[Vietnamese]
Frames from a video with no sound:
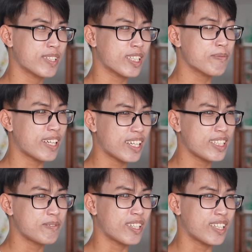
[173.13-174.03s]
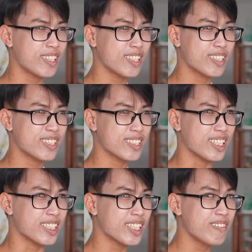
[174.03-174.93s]
cấp 2 em đã à,
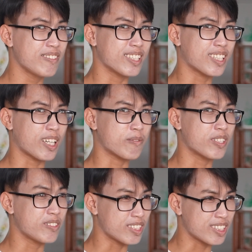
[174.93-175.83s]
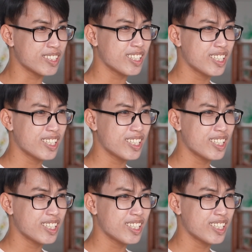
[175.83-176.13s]
nghĩ tới việc học điều dưỡng.